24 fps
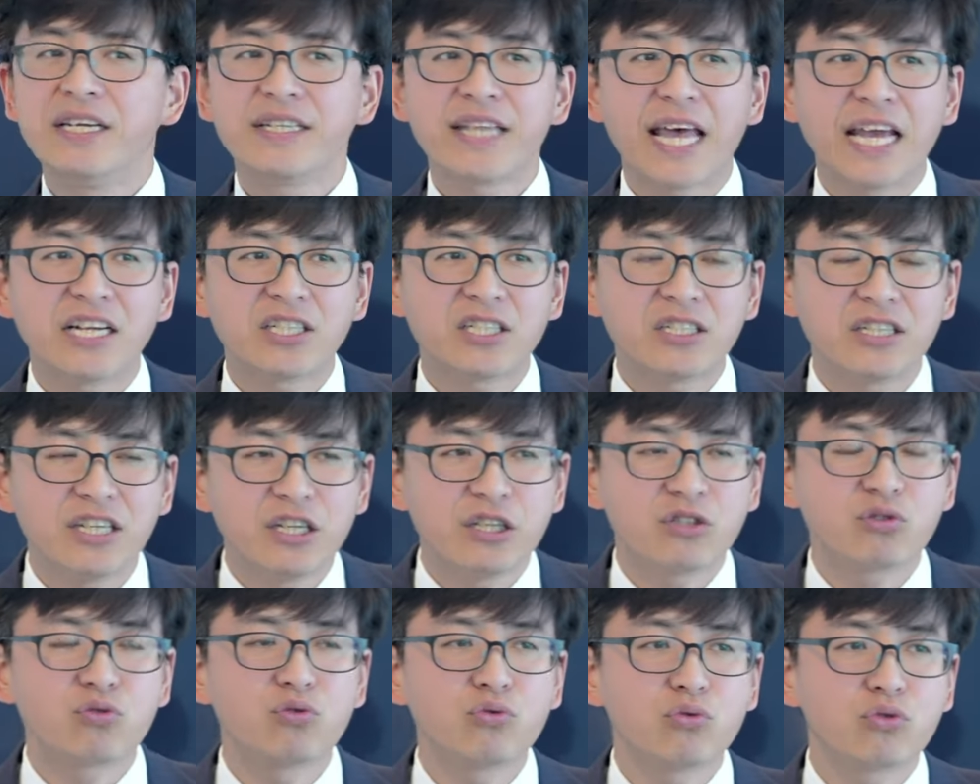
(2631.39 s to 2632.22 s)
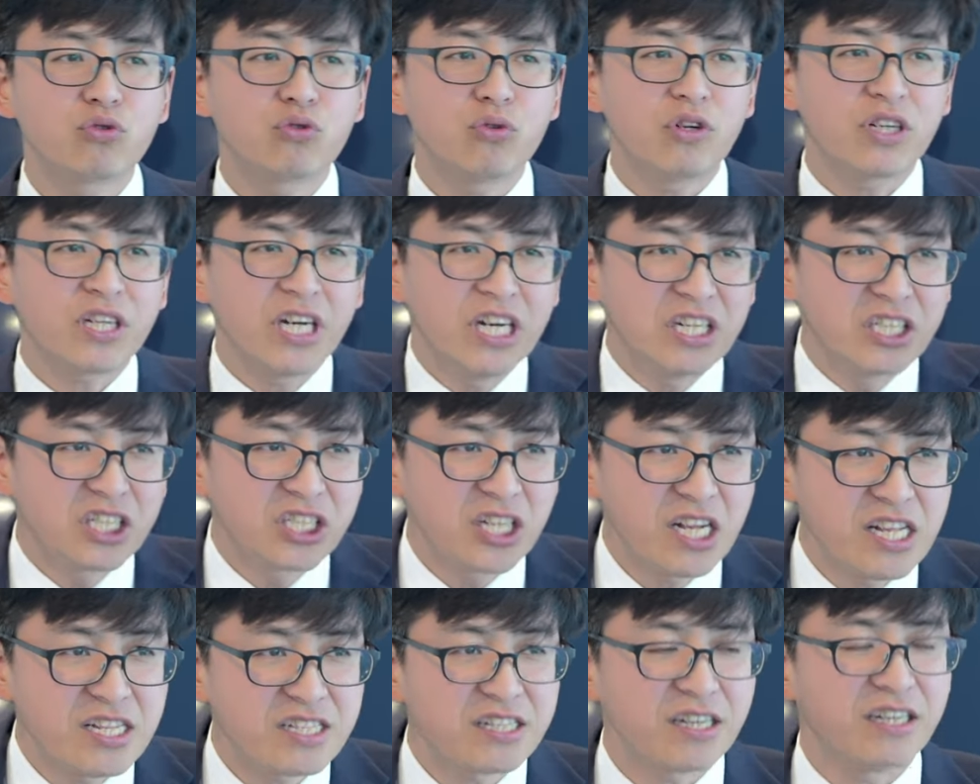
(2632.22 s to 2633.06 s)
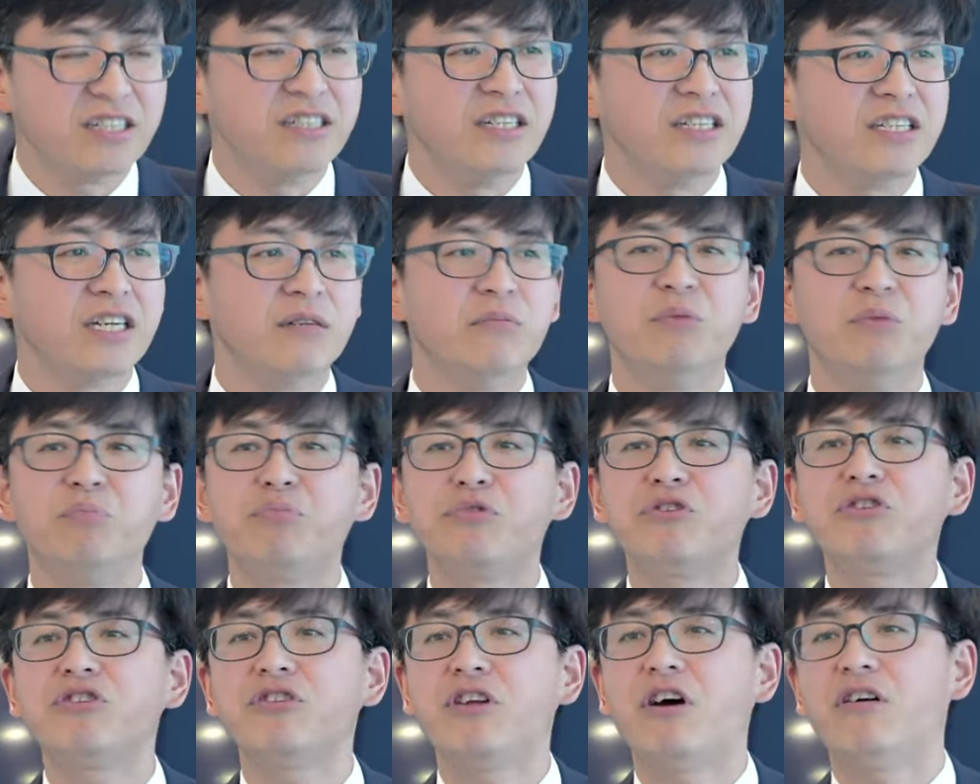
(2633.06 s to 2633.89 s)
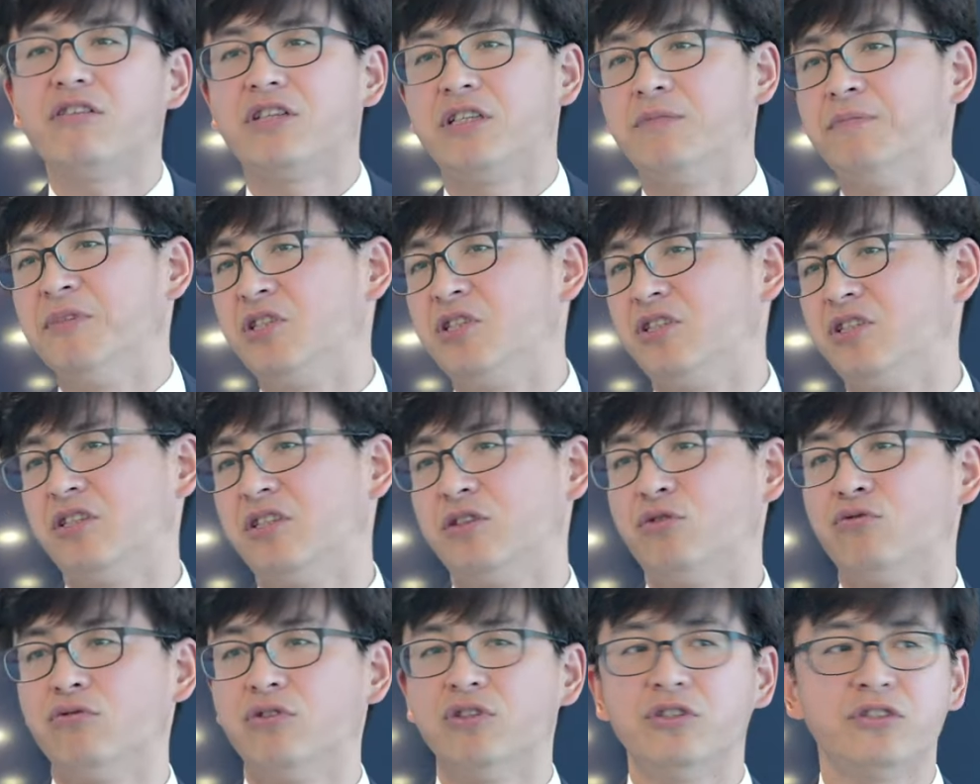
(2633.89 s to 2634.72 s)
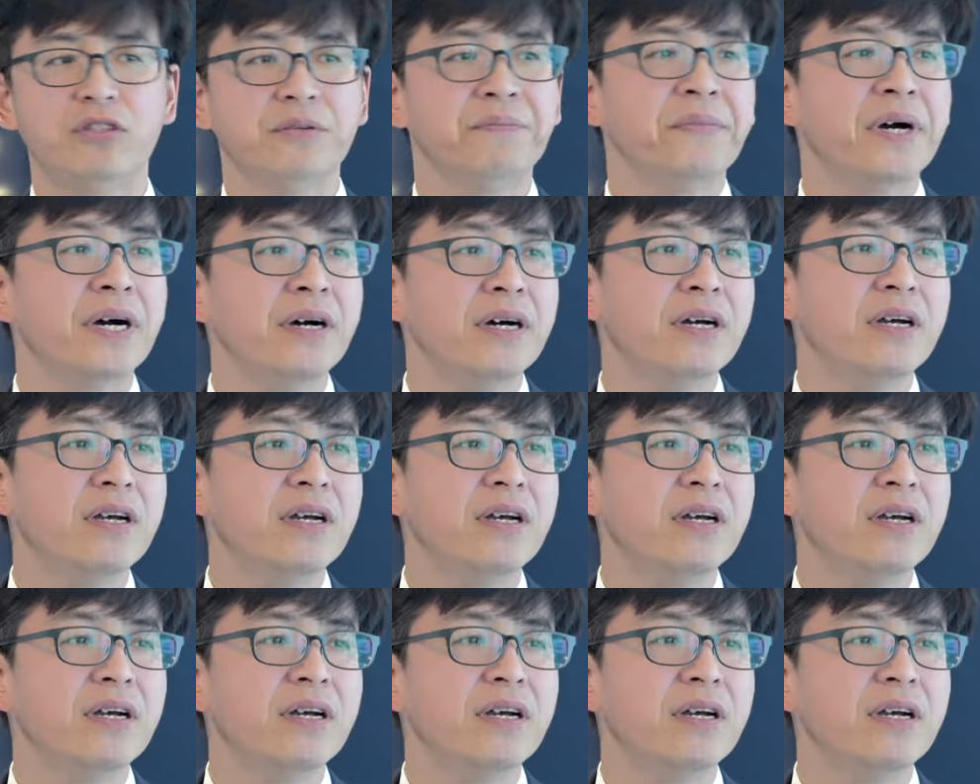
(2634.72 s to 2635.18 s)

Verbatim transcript: 但是耶稣说更深层的，他们不知道他们自己做的什么。